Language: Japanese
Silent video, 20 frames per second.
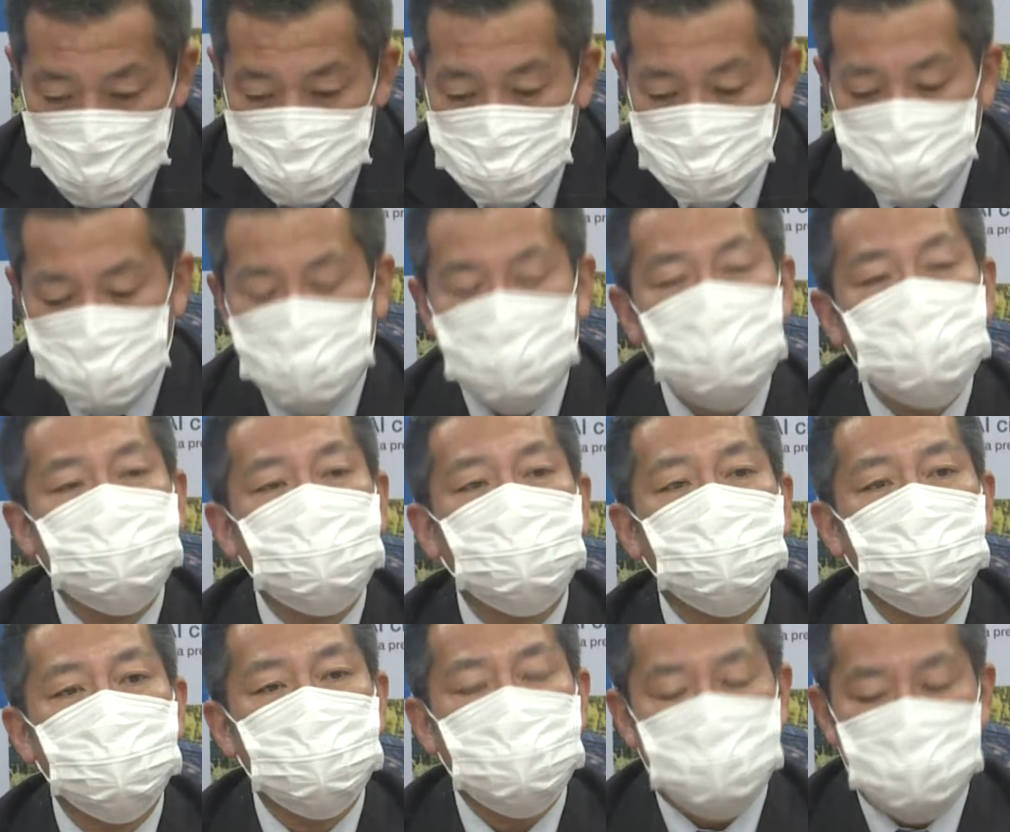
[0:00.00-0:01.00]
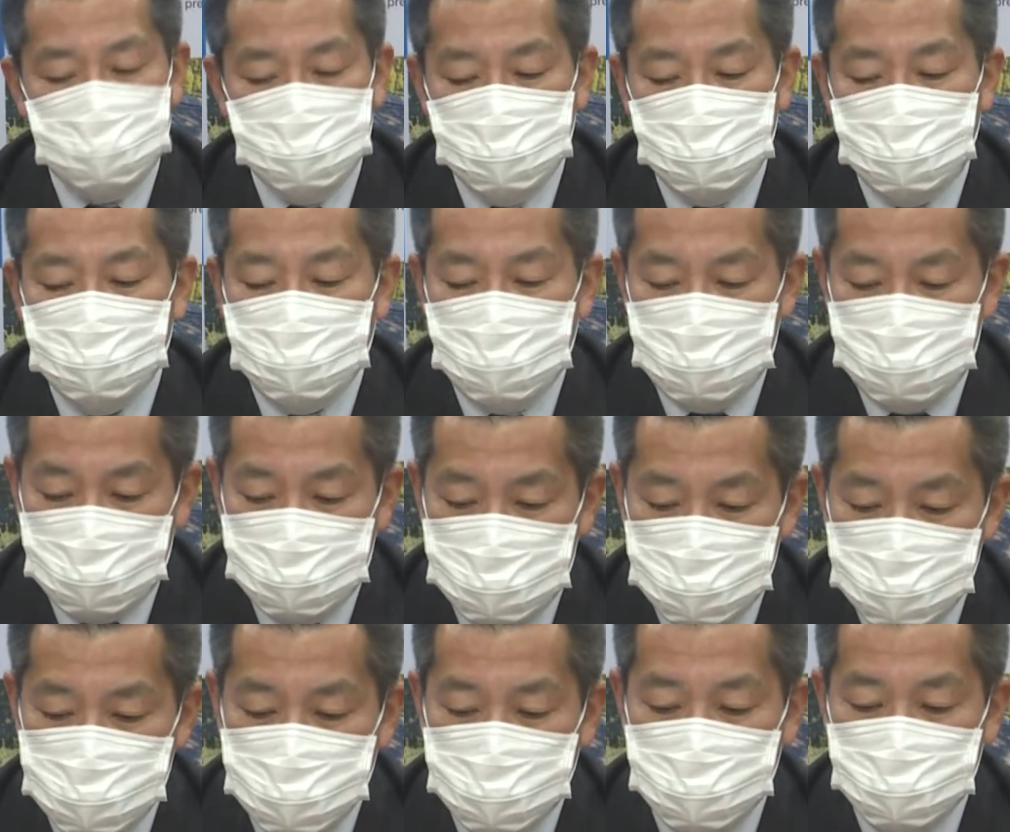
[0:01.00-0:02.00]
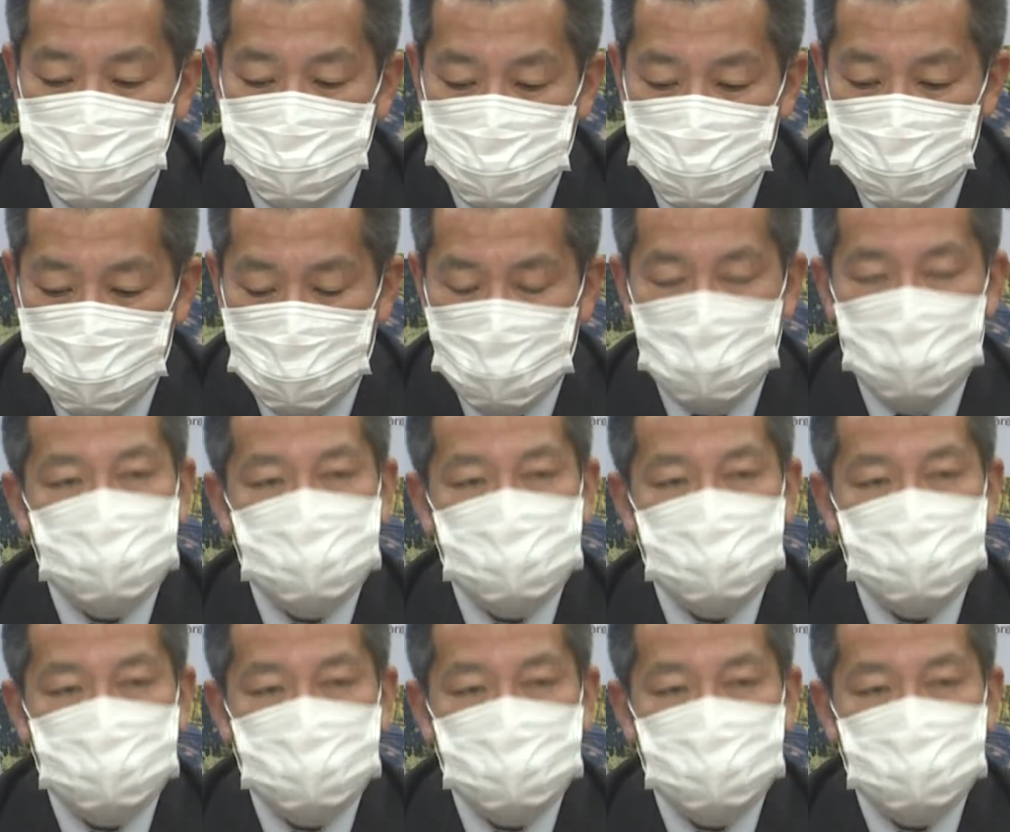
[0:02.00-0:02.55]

食品衛生法のですね許可を受けたということで、